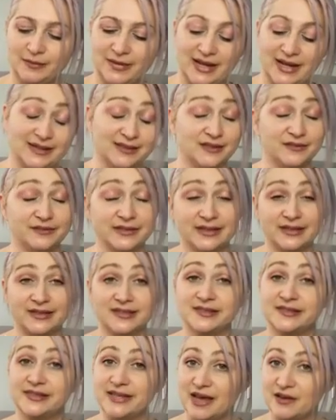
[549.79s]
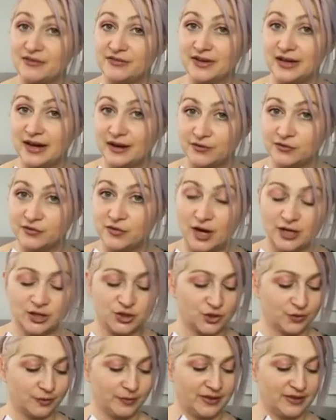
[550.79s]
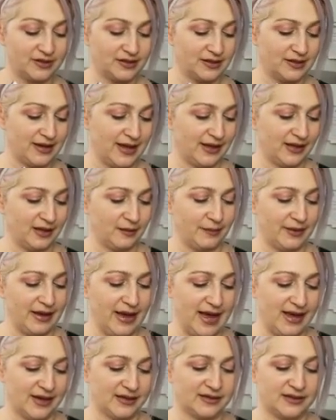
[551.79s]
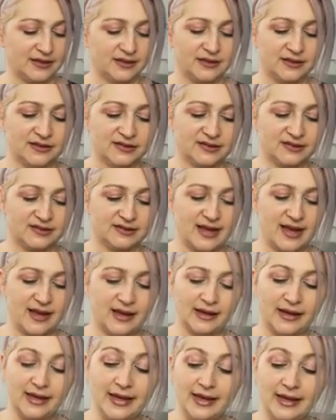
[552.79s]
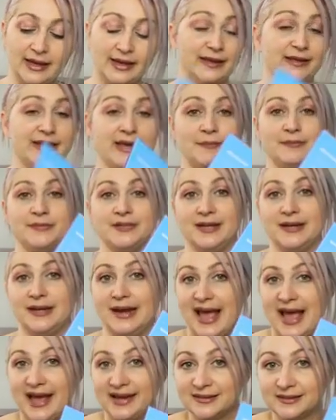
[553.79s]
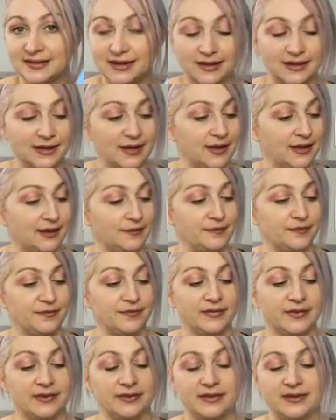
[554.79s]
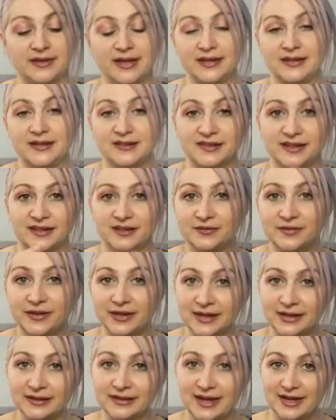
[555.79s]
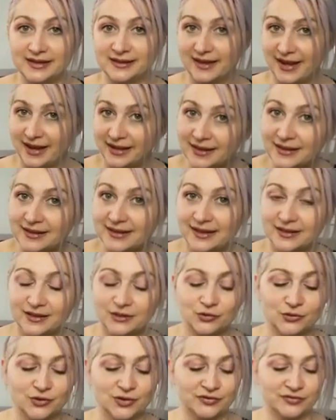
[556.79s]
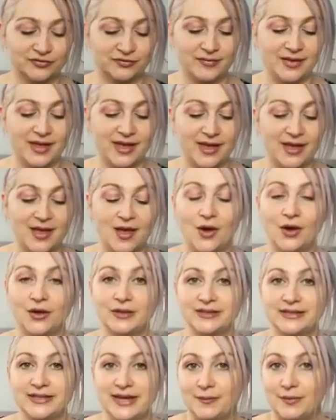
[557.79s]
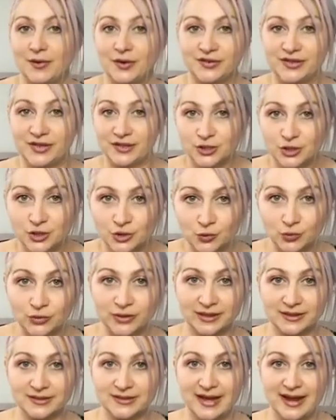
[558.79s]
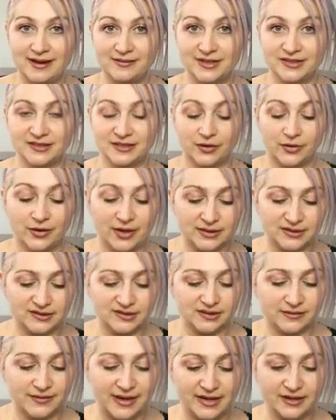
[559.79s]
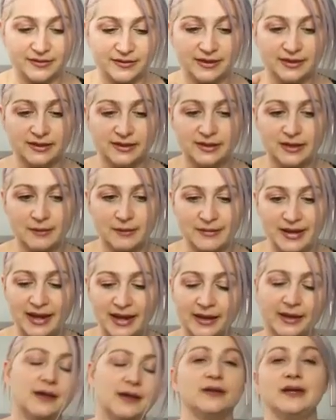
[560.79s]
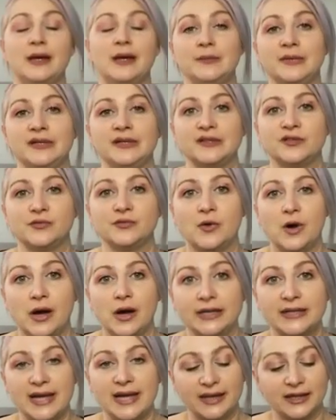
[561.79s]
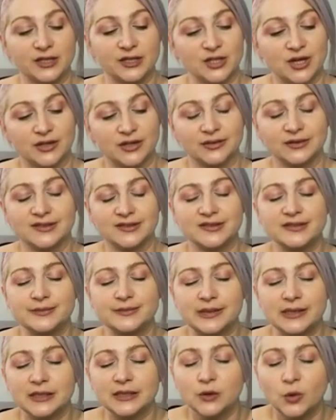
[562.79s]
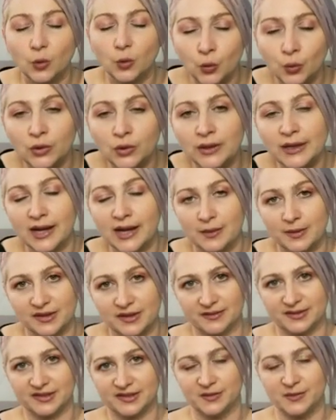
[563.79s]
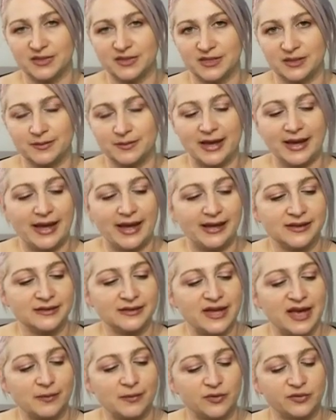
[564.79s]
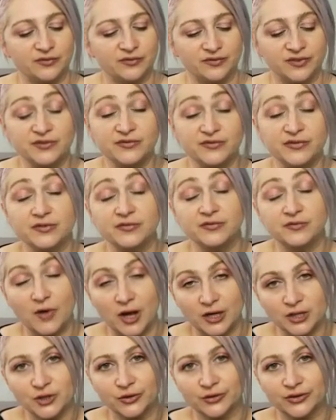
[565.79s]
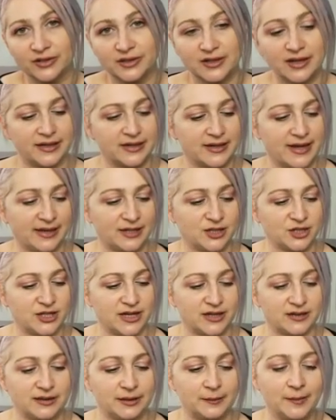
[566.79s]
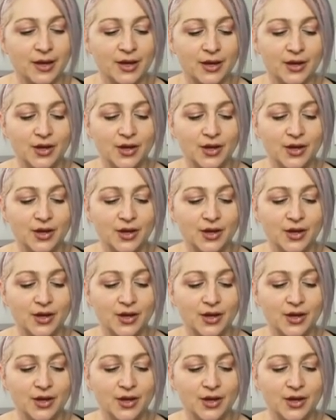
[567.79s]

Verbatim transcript: Man hat hier wirklich sehr viel an Forschung mit hineingebracht in diese Sachen. Ich habe den Leiter, ähm, der das entwickelt hat, kennenlernen dürfen und ich habe auch seine Studien teilweise gehört. Also ich war da wirklich in Amerika und habe mir das vor Ort angeschaut und es ist wirklich unglaublich, was die mit dem erreicht haben und wie viel Forschung die da hineingesteckt haben.